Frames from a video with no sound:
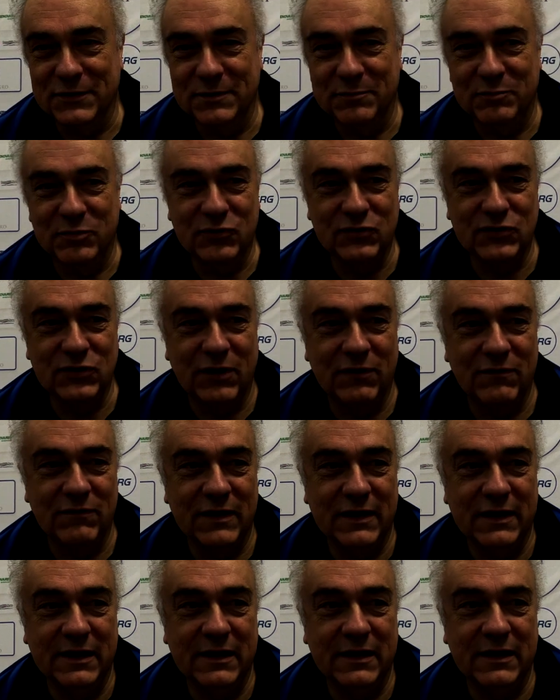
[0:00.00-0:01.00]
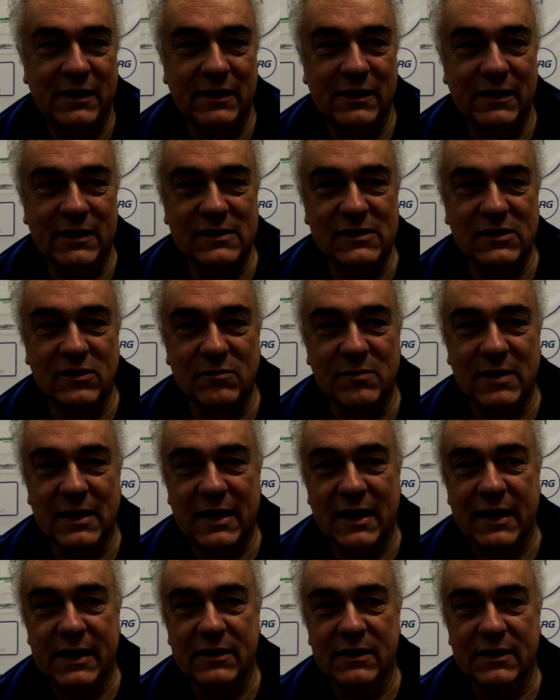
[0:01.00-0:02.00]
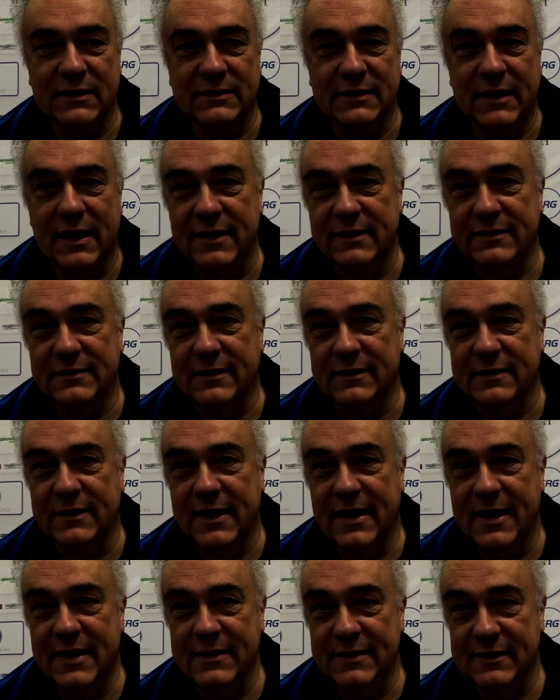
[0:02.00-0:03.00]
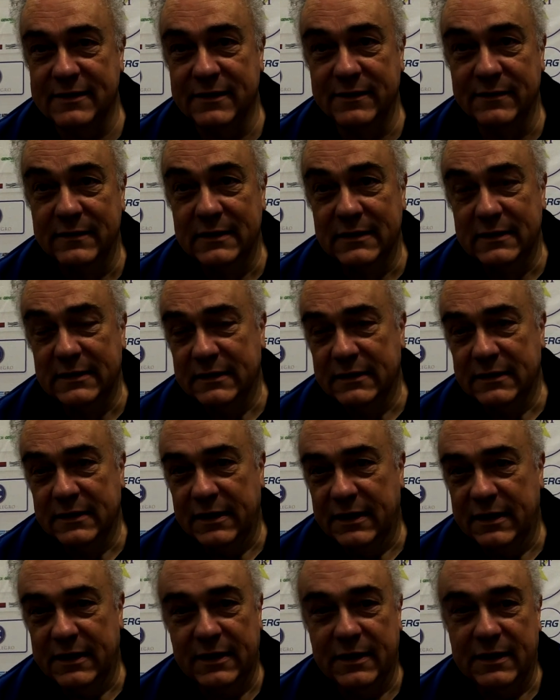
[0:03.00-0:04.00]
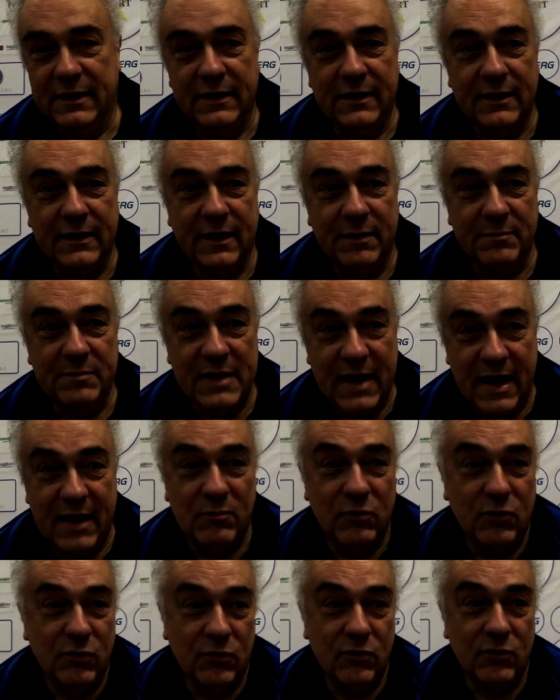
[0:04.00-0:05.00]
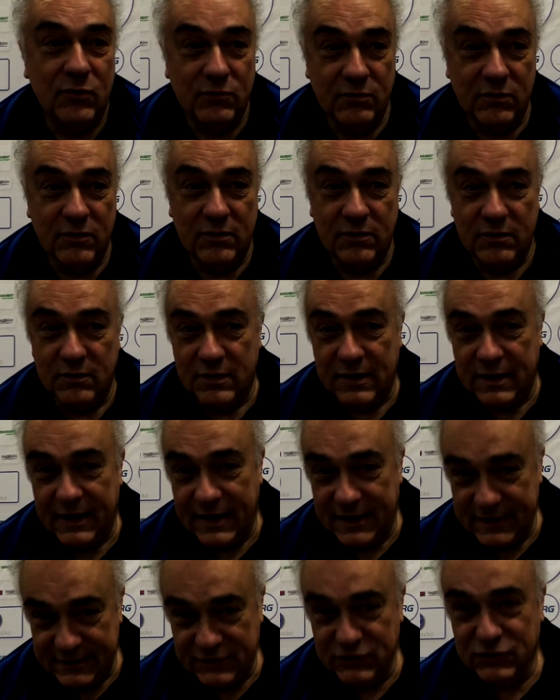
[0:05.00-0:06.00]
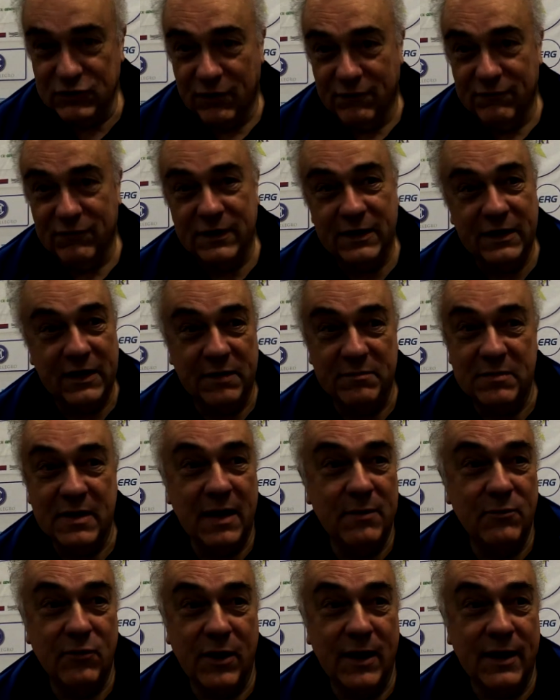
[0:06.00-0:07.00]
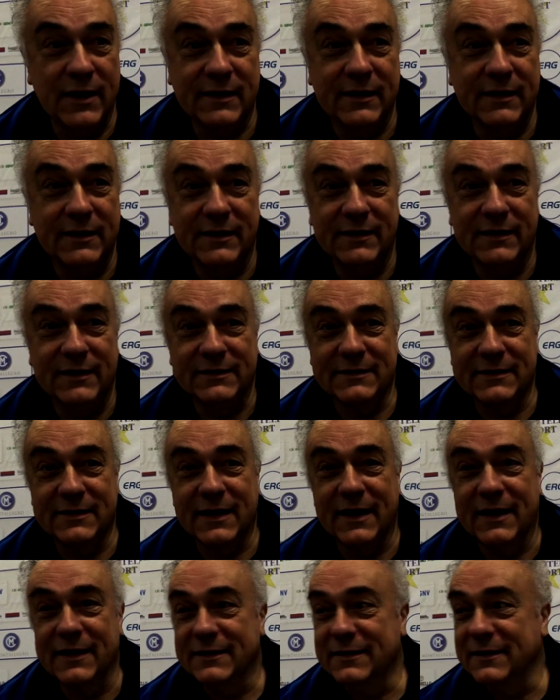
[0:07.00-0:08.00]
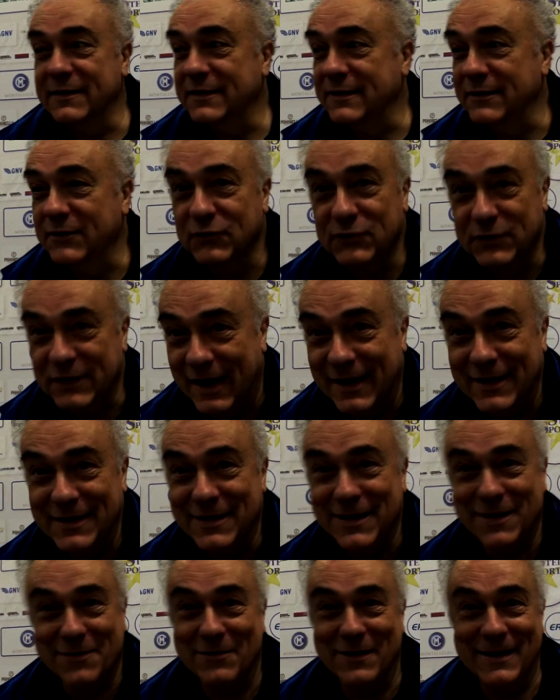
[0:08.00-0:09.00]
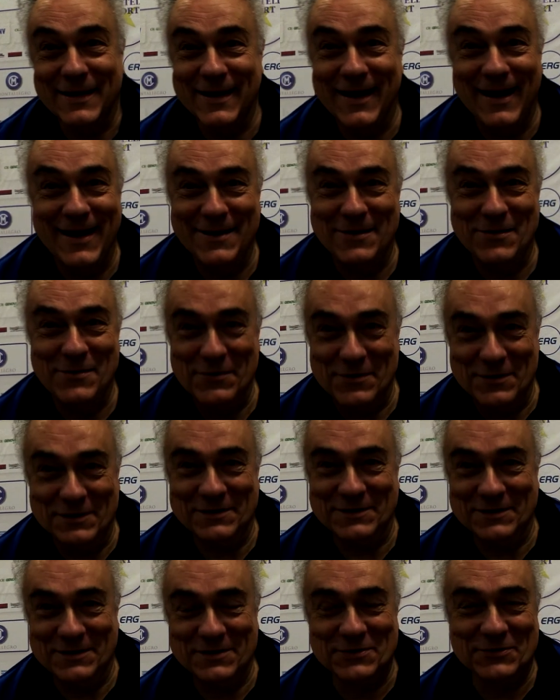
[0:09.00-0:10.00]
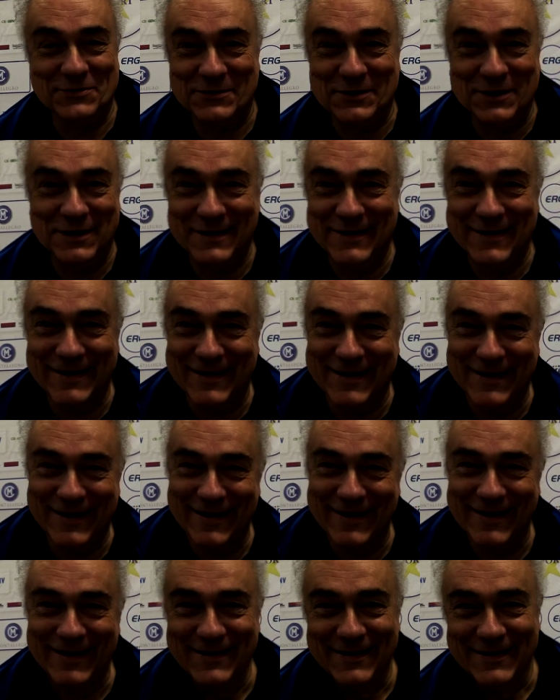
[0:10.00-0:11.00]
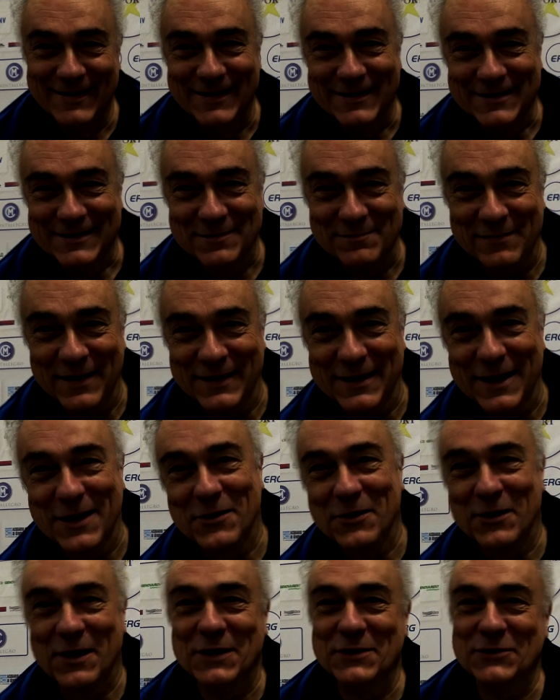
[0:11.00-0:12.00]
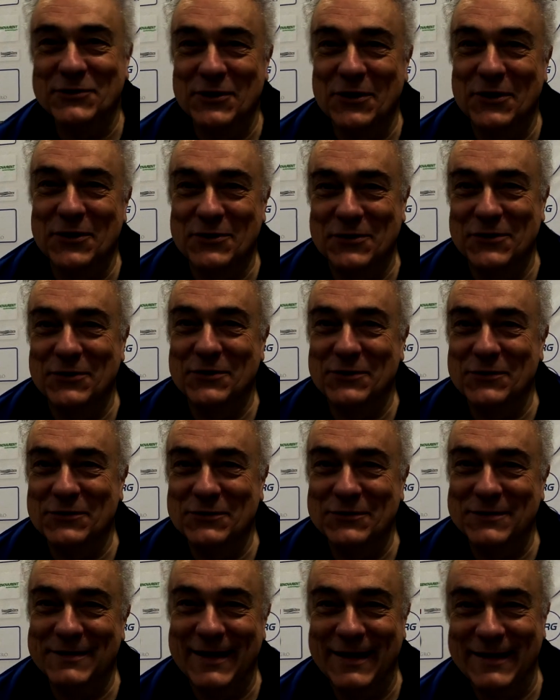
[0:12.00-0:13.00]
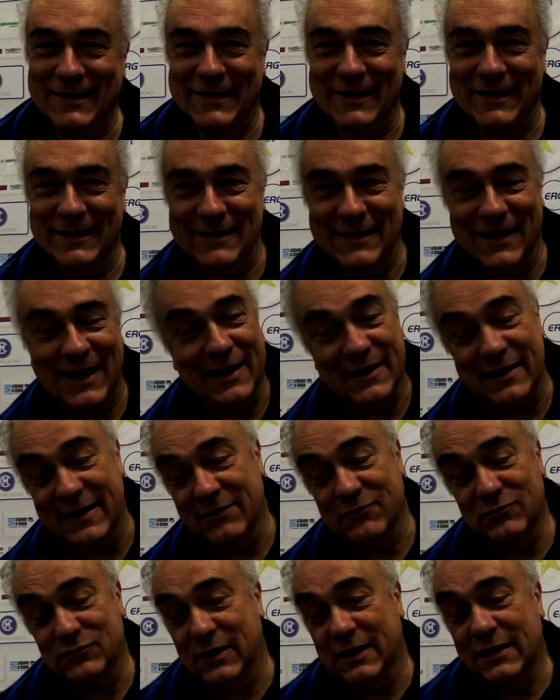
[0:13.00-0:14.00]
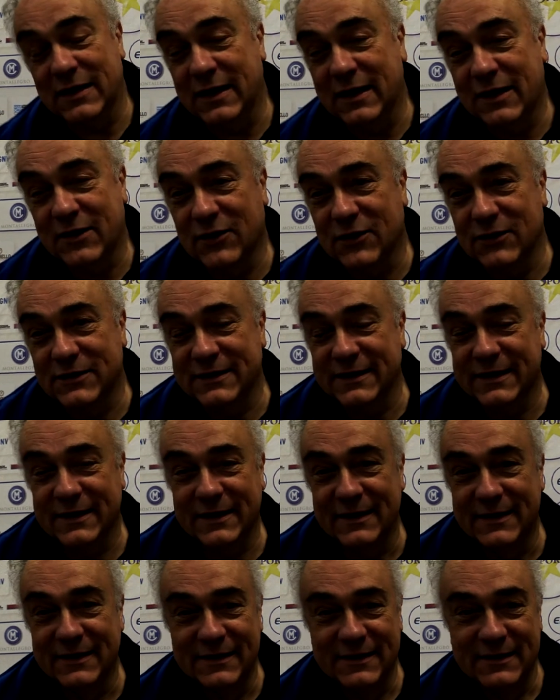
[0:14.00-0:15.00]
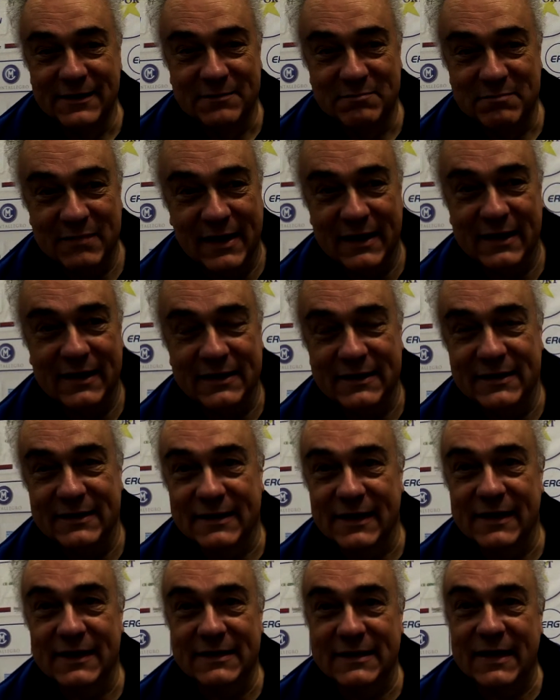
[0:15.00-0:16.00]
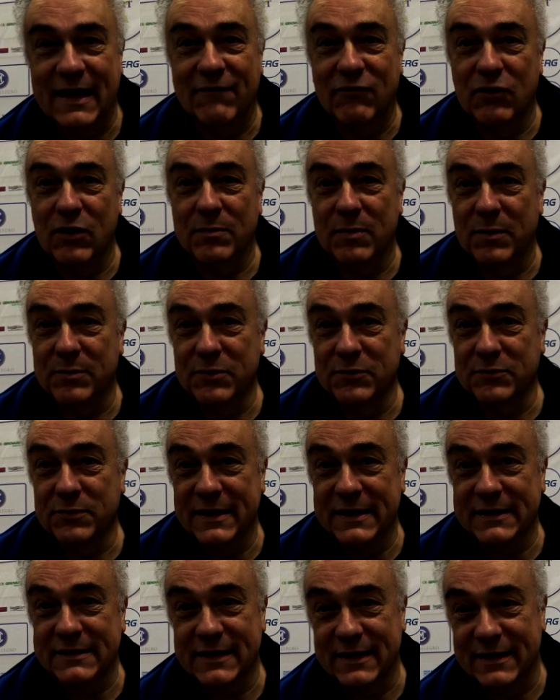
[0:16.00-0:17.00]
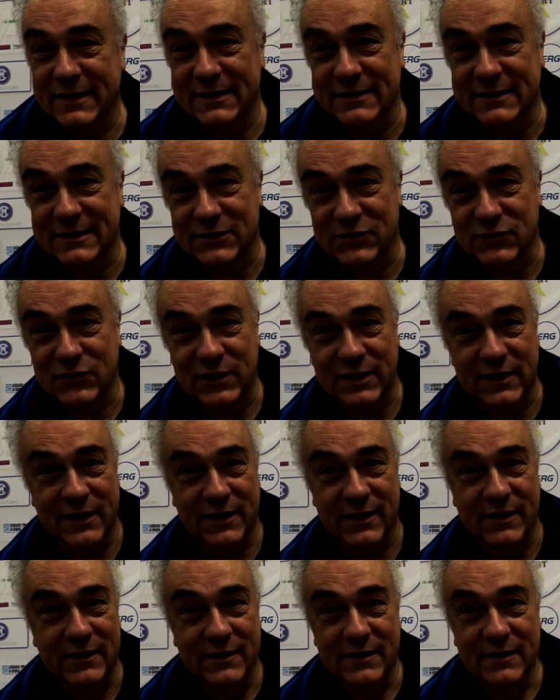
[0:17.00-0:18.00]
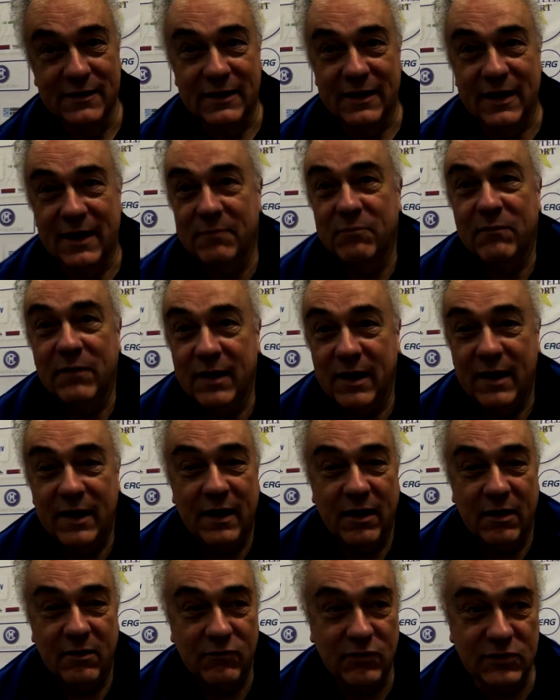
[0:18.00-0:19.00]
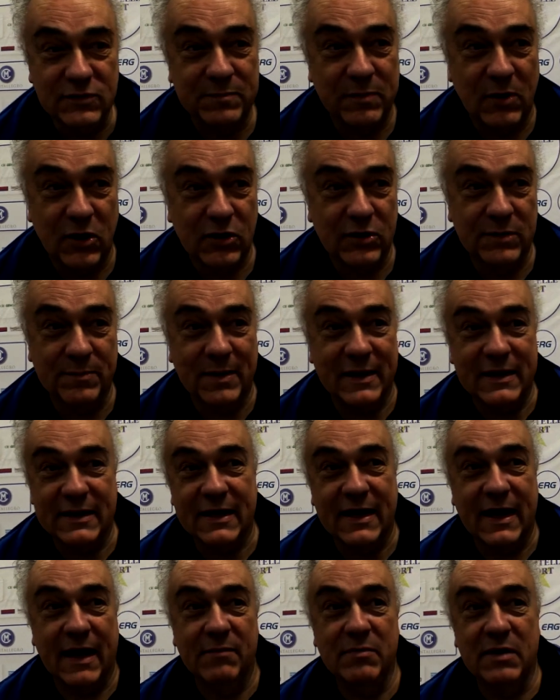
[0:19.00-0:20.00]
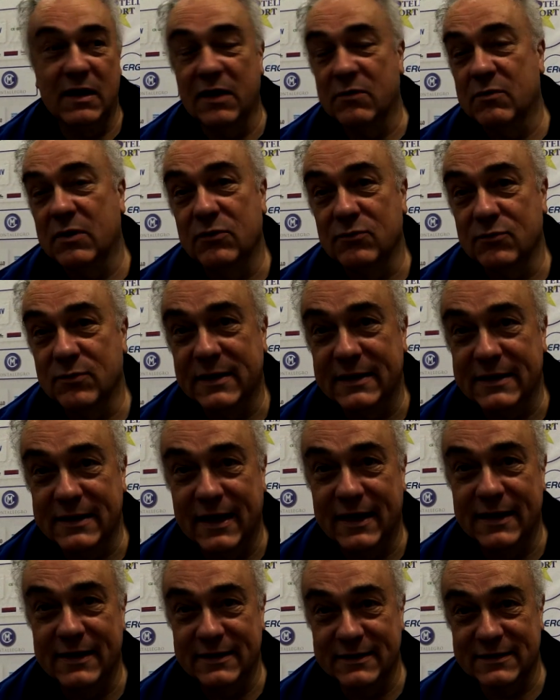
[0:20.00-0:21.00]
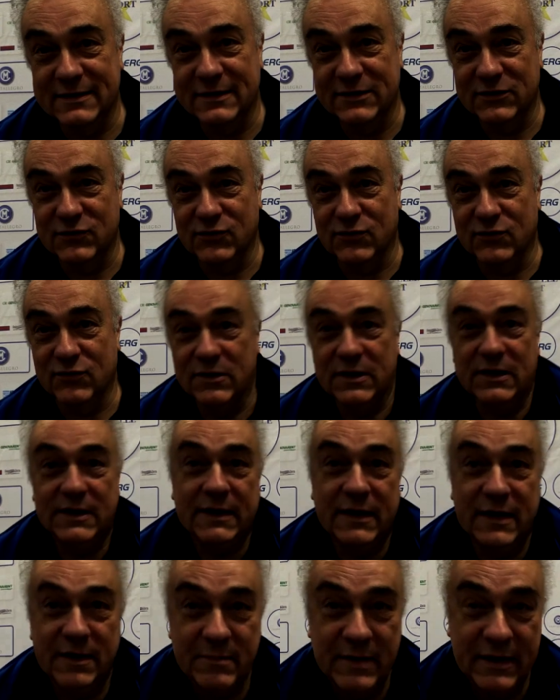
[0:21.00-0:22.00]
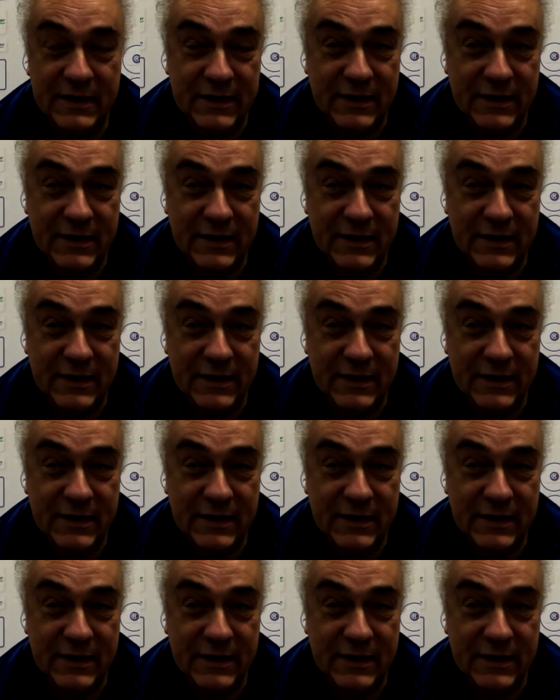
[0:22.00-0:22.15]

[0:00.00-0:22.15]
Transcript: più giovani iniziano magari a 6-7 anni. Eh, abbiamo ragazzi giovani e abbiamo anche dei tesserati di 80 e qualche anno, nel senso gente che si mette ancora in gioco nonostante l'età ed è una delle cose belle del tennis tavolo è proprio questa, nel senso che, che è uno sport praticabile a qualunque età, nel senso chiaramente